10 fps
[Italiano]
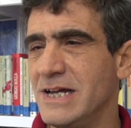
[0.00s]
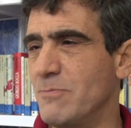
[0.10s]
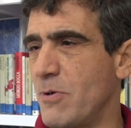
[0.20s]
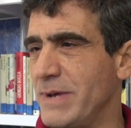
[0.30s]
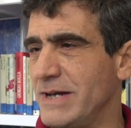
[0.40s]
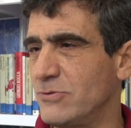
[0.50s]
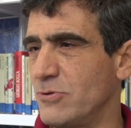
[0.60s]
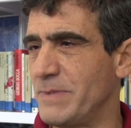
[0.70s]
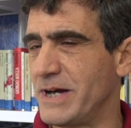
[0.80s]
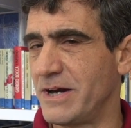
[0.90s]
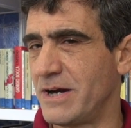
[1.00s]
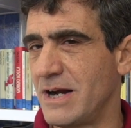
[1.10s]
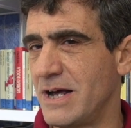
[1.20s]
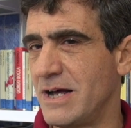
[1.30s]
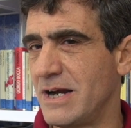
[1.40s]
il momento per
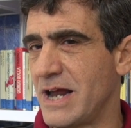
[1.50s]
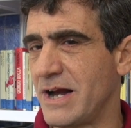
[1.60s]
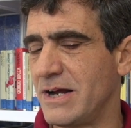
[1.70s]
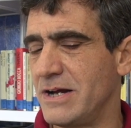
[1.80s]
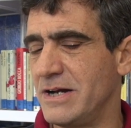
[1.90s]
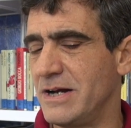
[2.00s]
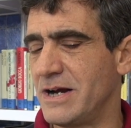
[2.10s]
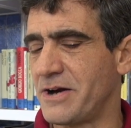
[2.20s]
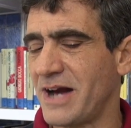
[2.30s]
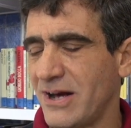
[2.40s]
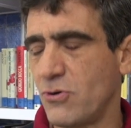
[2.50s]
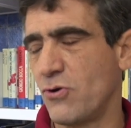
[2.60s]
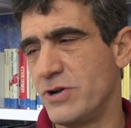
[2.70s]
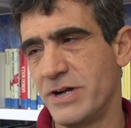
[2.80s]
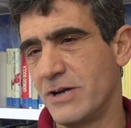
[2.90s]
il, la, il
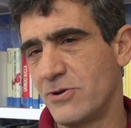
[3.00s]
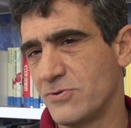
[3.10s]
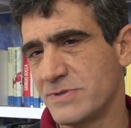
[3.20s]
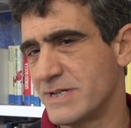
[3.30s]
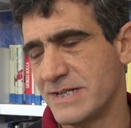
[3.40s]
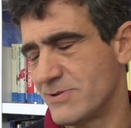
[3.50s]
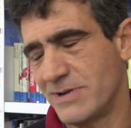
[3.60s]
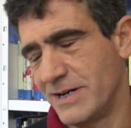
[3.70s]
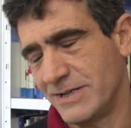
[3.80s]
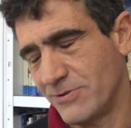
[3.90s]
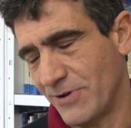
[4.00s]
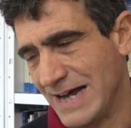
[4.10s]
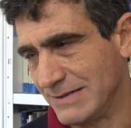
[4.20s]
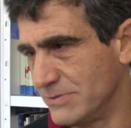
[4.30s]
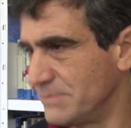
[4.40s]
raccogliere il consenso
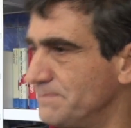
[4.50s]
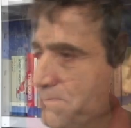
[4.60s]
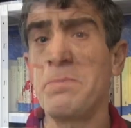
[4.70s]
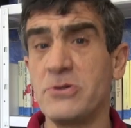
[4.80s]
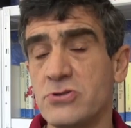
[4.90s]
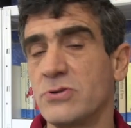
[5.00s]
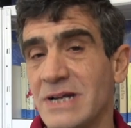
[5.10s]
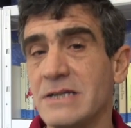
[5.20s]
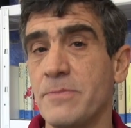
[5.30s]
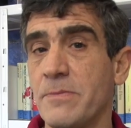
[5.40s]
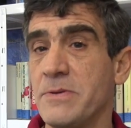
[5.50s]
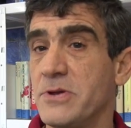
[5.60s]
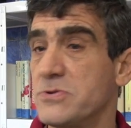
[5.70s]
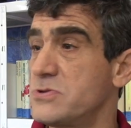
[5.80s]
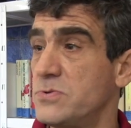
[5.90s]
dell'elettorato. Poi ci sono tanti problemi
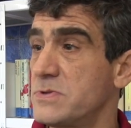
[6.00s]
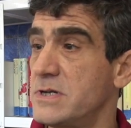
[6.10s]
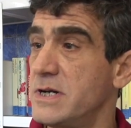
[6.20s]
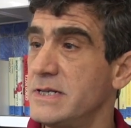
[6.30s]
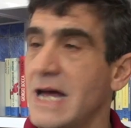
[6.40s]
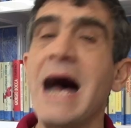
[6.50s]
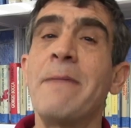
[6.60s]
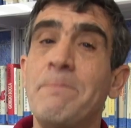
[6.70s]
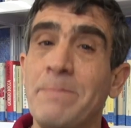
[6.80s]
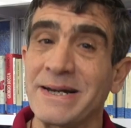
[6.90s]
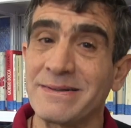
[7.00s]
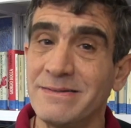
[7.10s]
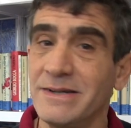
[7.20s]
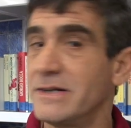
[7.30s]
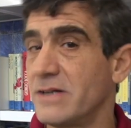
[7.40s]
di costituzionalità, a partire
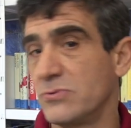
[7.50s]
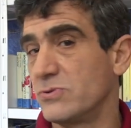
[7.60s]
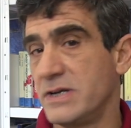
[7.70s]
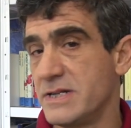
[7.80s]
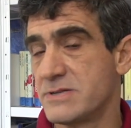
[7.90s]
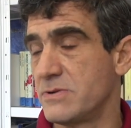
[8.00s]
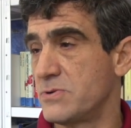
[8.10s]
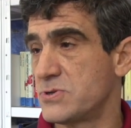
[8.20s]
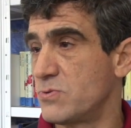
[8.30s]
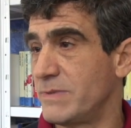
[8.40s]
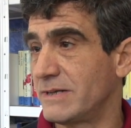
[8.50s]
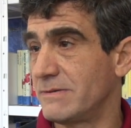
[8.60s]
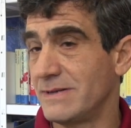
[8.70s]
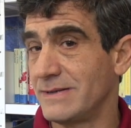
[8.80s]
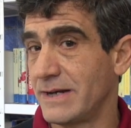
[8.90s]
partire dall'utilizzo dello
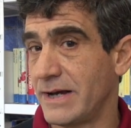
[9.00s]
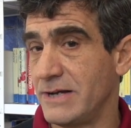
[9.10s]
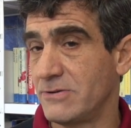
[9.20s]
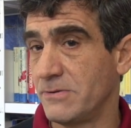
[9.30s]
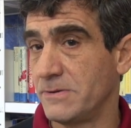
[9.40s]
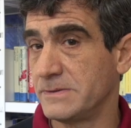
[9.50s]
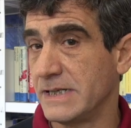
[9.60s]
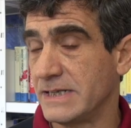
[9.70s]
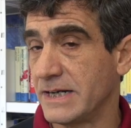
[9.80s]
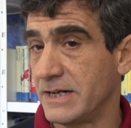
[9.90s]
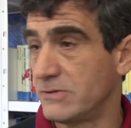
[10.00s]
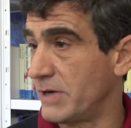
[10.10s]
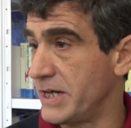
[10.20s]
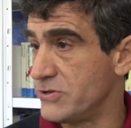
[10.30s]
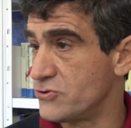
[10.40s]
strumento del decreto, del
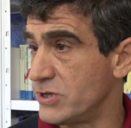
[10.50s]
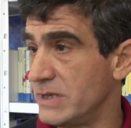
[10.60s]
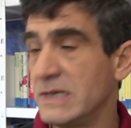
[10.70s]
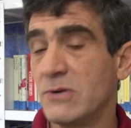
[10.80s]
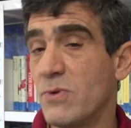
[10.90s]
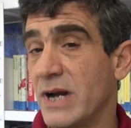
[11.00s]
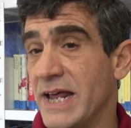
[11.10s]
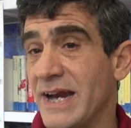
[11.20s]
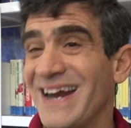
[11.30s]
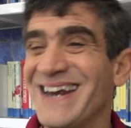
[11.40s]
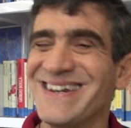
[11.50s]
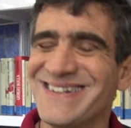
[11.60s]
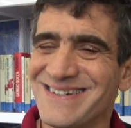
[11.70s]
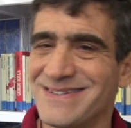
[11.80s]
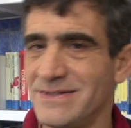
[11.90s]
decreto legge, qual era la
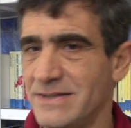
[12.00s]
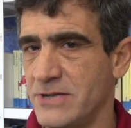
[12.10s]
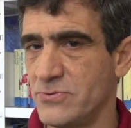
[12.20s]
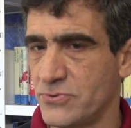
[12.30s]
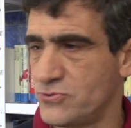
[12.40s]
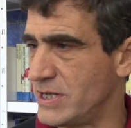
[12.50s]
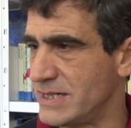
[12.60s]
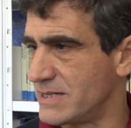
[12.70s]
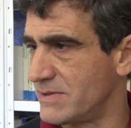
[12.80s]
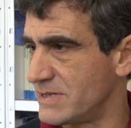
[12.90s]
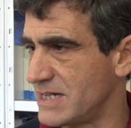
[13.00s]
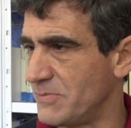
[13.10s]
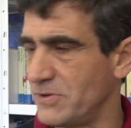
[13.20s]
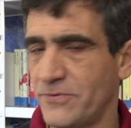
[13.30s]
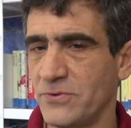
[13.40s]
necessità ed urgenza, non
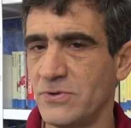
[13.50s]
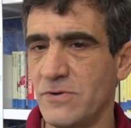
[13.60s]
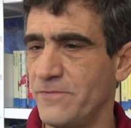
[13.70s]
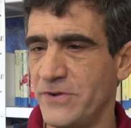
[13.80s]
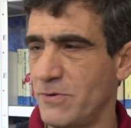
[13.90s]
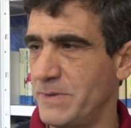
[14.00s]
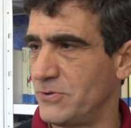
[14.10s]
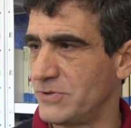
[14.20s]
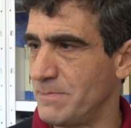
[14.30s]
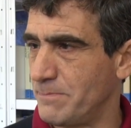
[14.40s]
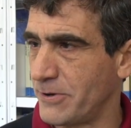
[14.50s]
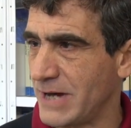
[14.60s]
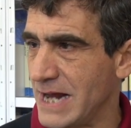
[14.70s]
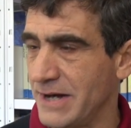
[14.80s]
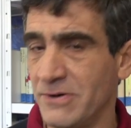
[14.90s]
siamo di fronte a un fenomeno
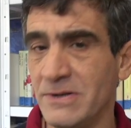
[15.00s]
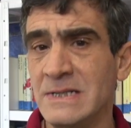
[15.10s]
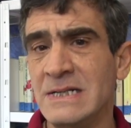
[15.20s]
temporaneo